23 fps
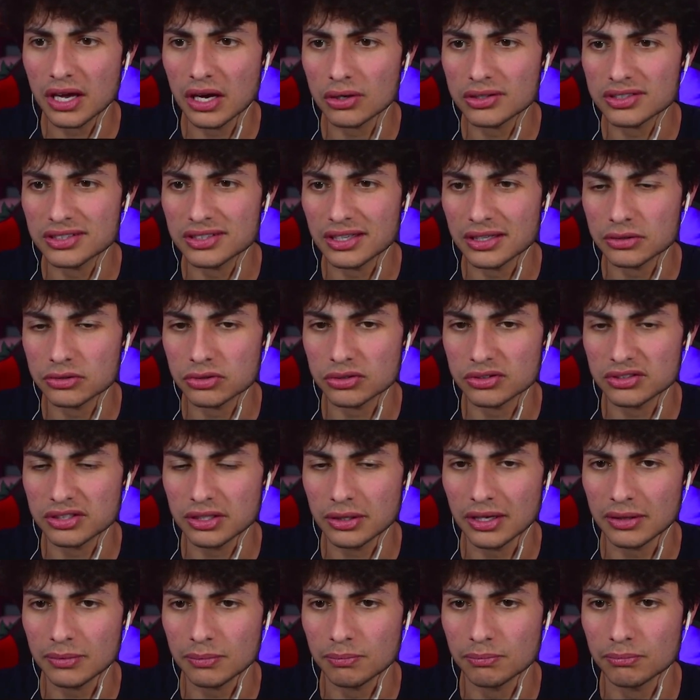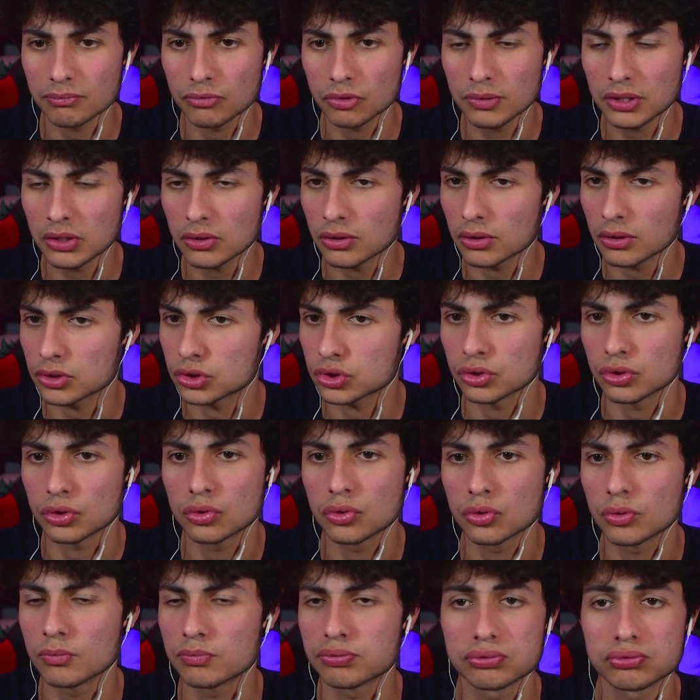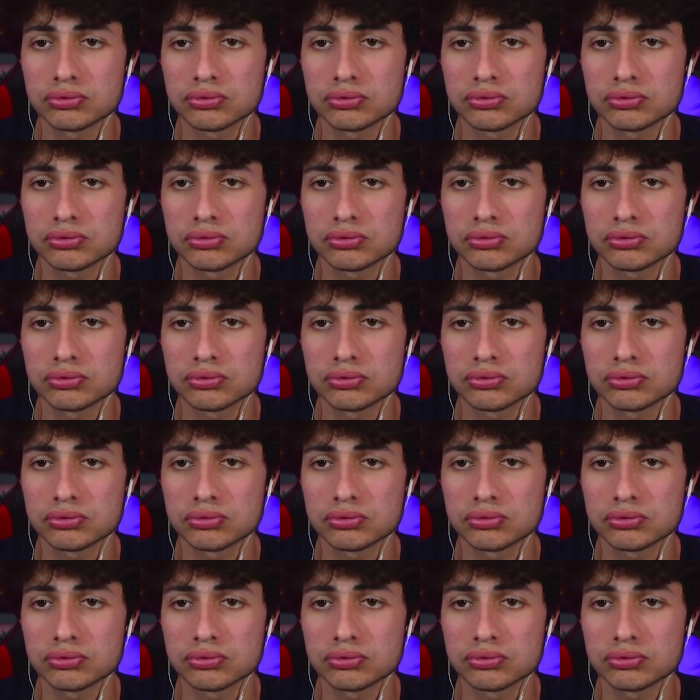alors que c'est censé être Mommy Long... Je ne coupe.